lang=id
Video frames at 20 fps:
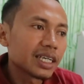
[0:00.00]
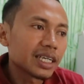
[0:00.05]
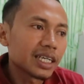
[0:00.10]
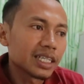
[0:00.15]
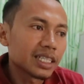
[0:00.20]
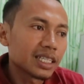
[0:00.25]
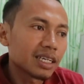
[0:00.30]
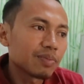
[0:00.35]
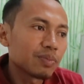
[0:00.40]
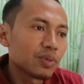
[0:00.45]

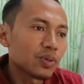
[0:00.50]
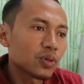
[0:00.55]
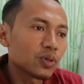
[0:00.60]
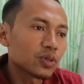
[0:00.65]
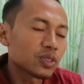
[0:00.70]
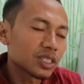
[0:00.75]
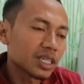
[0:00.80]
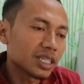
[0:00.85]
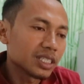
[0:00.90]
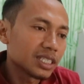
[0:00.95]
kita
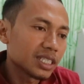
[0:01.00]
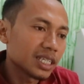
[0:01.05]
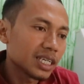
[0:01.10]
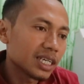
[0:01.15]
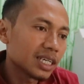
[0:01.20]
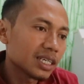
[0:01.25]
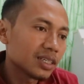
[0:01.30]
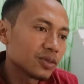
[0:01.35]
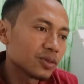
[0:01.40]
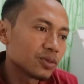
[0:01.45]
fokus
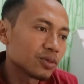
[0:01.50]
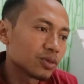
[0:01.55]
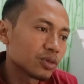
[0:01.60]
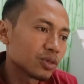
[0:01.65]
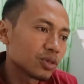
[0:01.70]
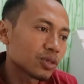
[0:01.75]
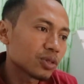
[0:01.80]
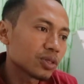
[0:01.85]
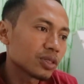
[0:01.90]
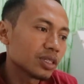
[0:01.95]
saja
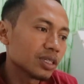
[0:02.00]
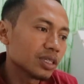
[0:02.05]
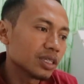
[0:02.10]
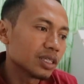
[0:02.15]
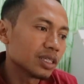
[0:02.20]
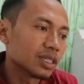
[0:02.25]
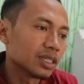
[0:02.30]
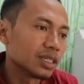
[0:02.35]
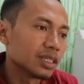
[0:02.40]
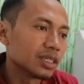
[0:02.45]
untuk
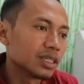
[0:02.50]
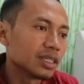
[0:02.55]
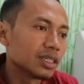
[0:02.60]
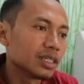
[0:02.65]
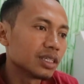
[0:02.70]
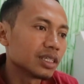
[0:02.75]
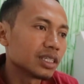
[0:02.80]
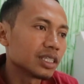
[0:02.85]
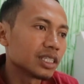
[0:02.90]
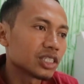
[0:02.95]

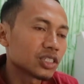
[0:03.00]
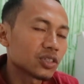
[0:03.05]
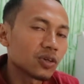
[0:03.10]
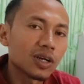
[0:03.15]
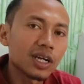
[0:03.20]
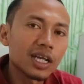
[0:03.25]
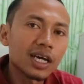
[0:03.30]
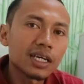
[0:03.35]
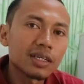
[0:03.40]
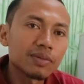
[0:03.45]
isolat eh,
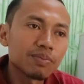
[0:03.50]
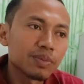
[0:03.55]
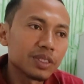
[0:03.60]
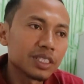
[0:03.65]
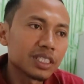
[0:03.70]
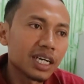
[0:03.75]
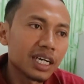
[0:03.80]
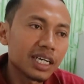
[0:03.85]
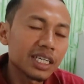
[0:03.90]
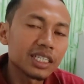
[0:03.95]
isola
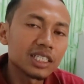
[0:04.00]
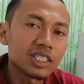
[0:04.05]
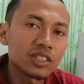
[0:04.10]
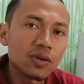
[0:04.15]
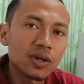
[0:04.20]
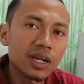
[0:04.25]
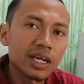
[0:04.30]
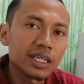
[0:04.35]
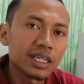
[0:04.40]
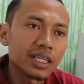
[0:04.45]
mencari
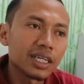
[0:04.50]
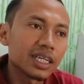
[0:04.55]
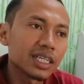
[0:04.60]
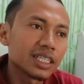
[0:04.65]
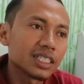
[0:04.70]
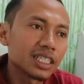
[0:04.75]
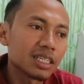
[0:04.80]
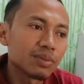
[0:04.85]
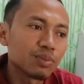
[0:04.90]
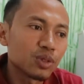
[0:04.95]
isolat
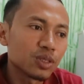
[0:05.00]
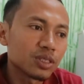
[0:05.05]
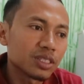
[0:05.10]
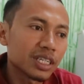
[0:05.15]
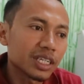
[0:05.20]
dari jamur